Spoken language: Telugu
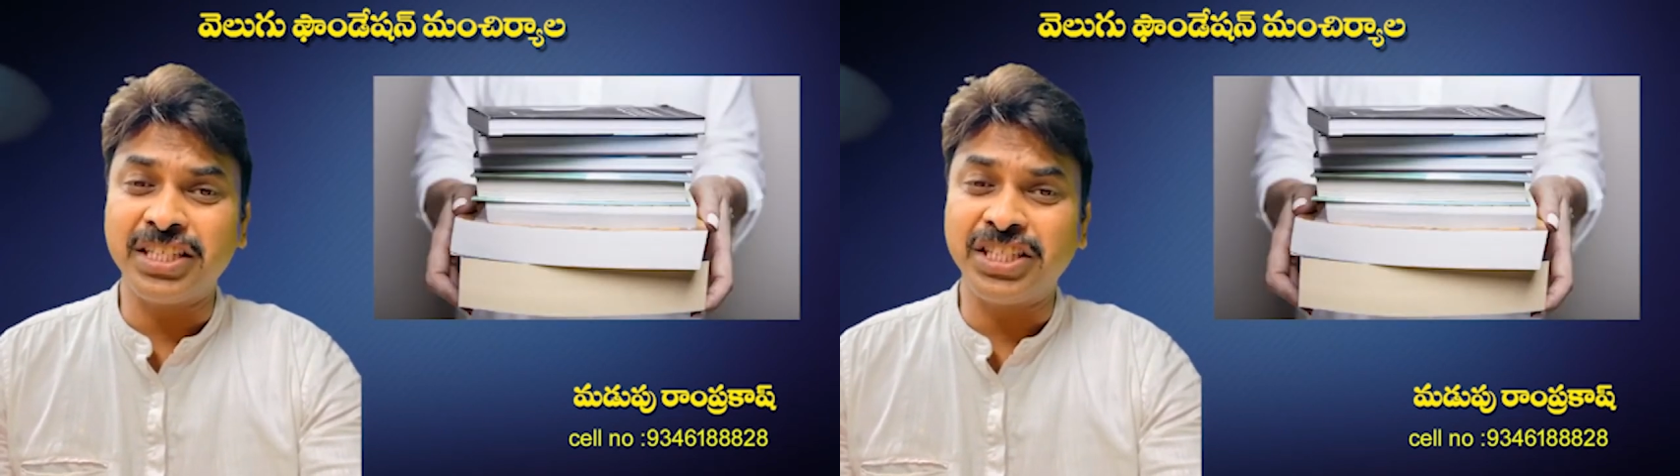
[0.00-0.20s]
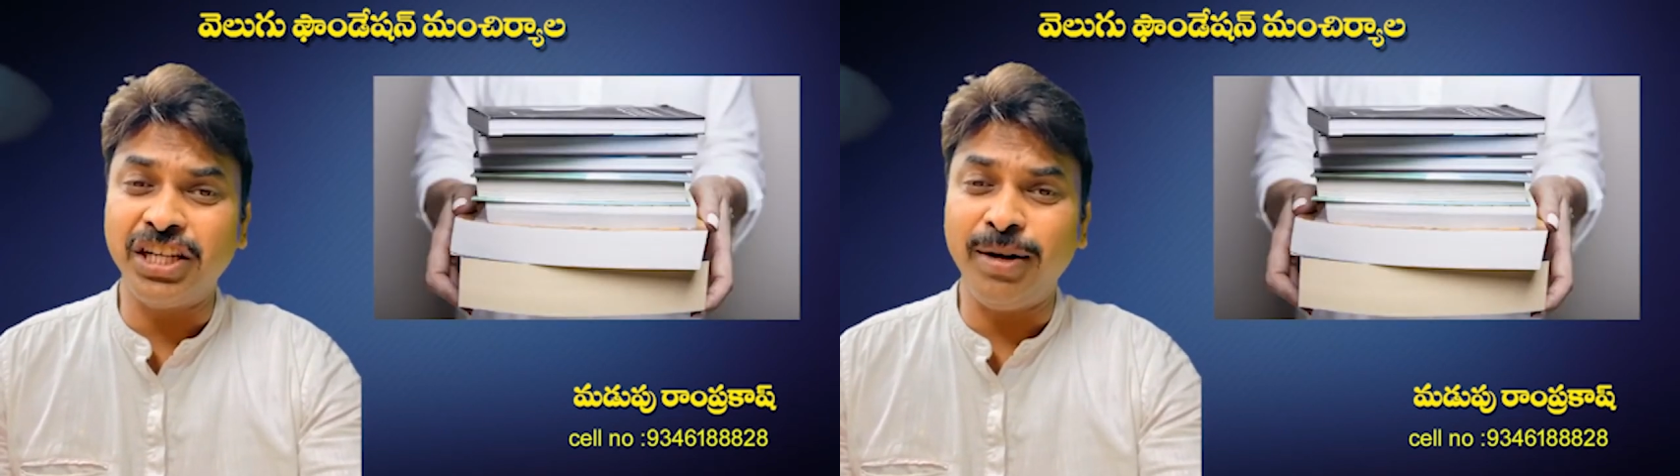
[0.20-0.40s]

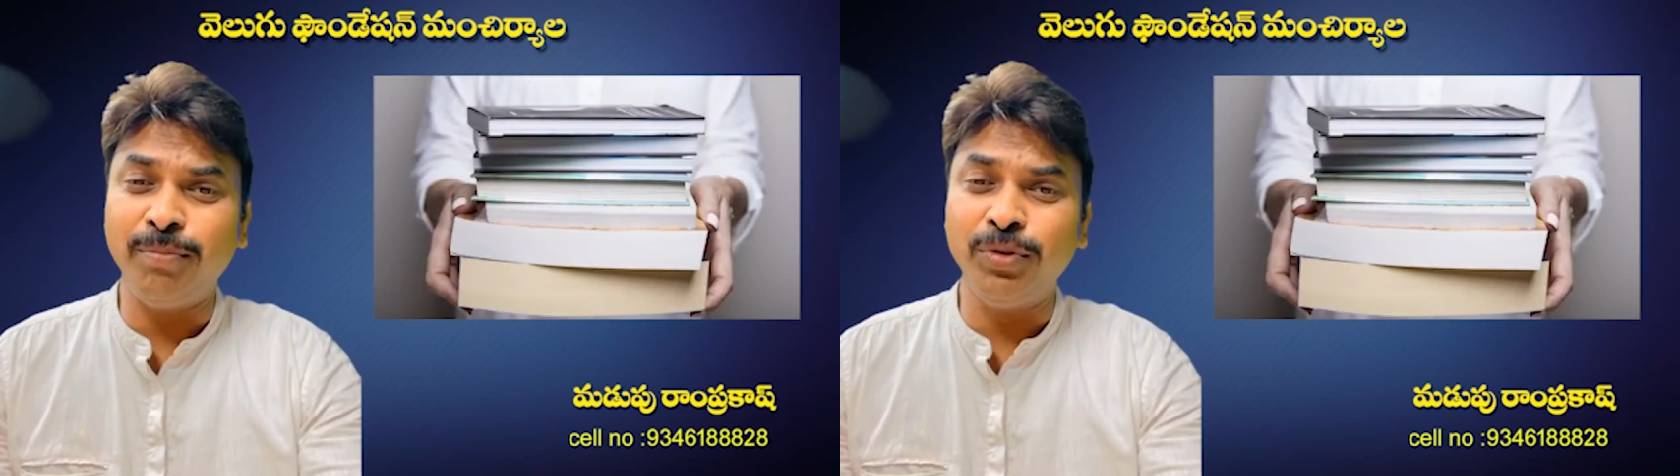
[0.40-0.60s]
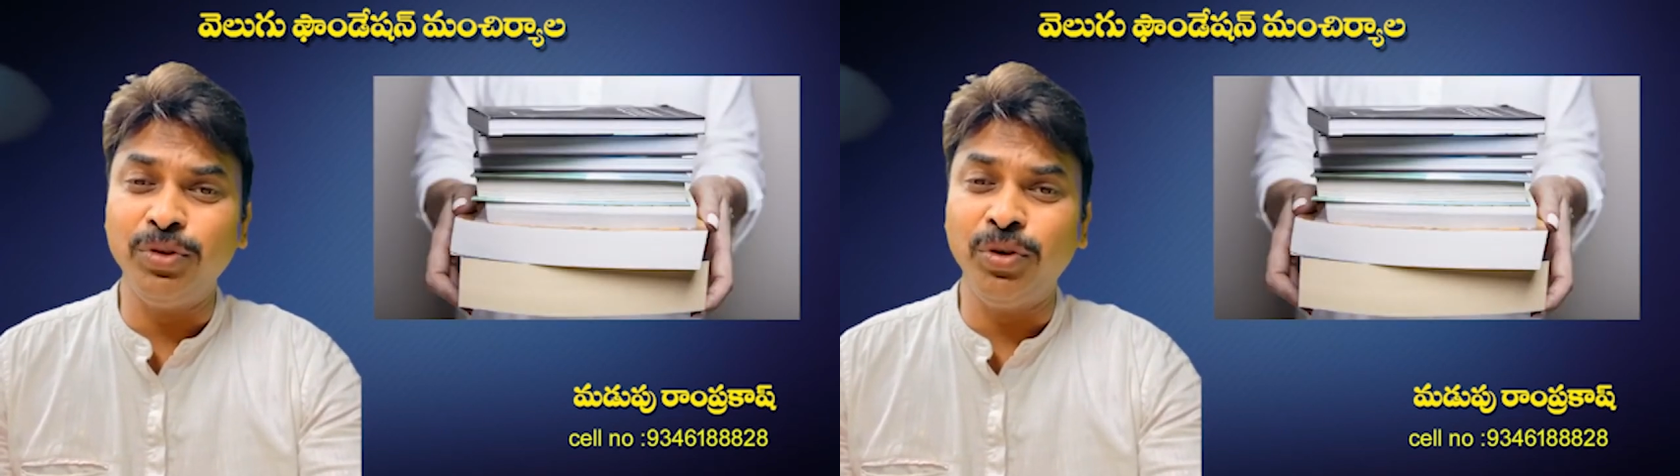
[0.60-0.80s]
క్షణం
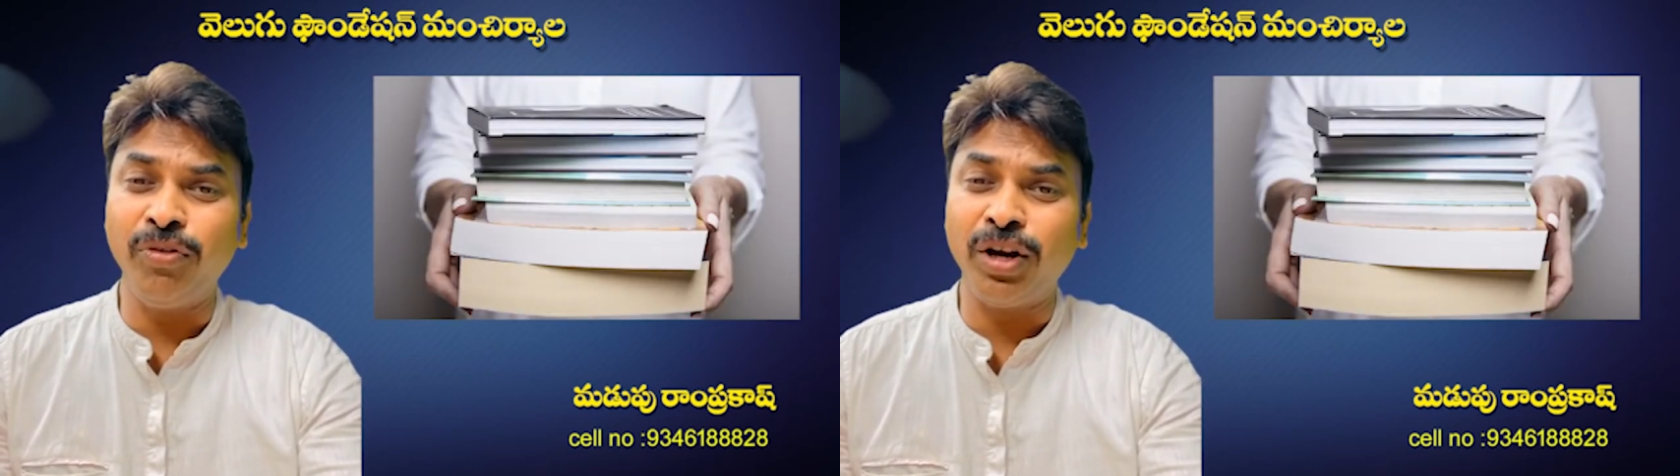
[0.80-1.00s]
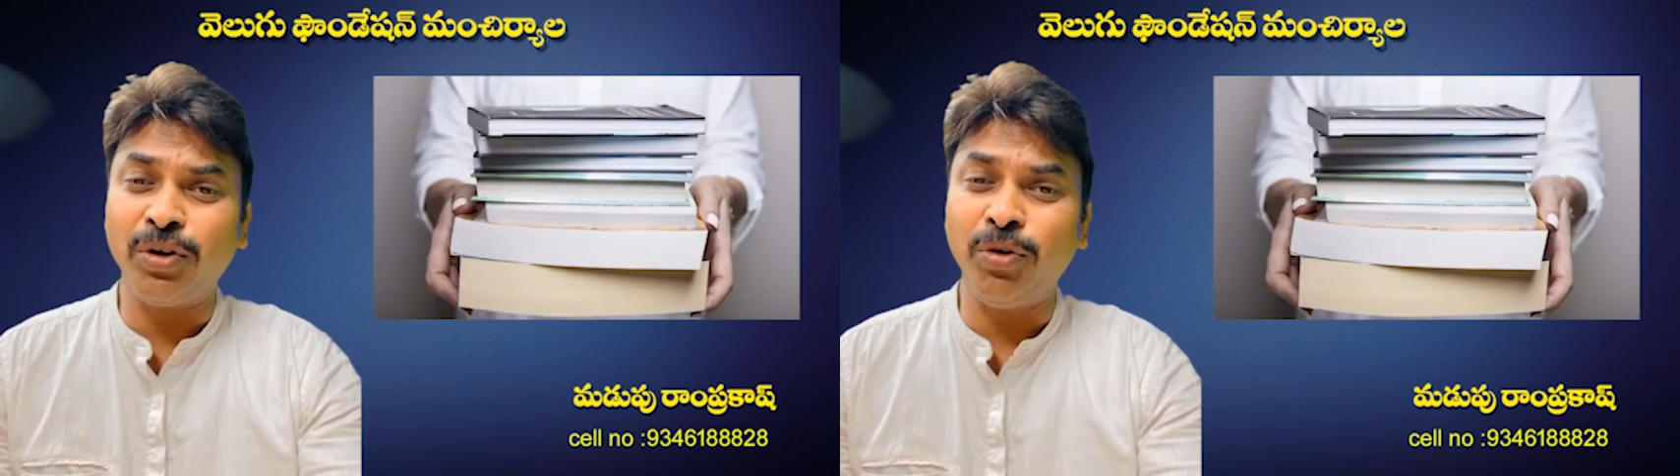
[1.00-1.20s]
ముందు
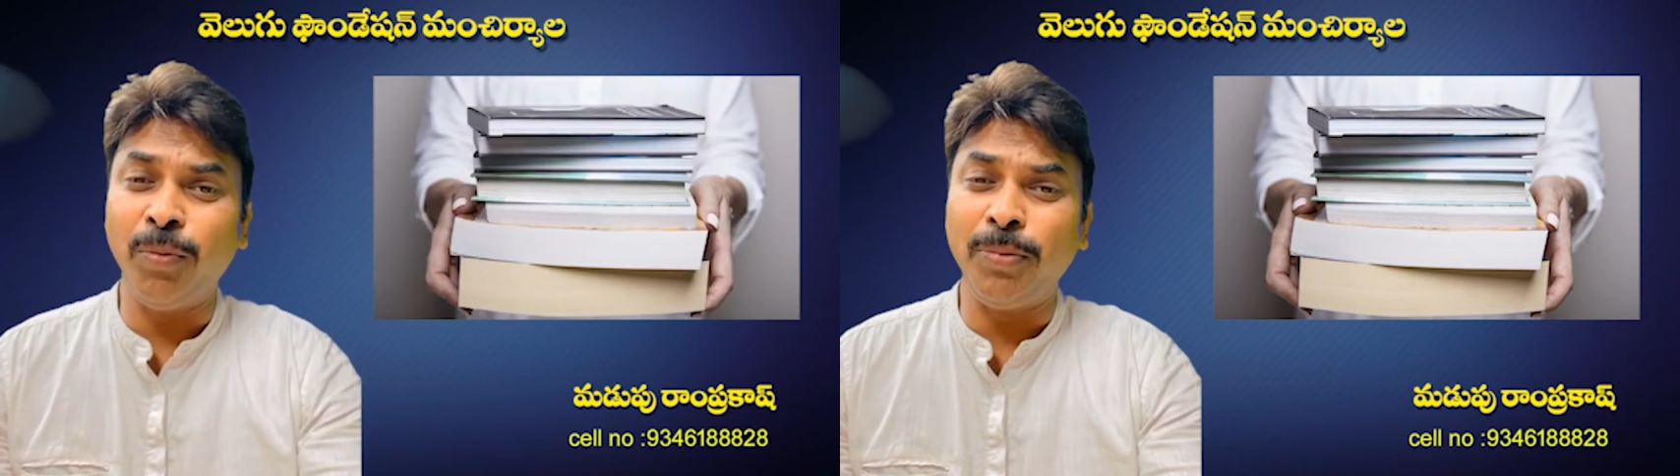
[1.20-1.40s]
వరకు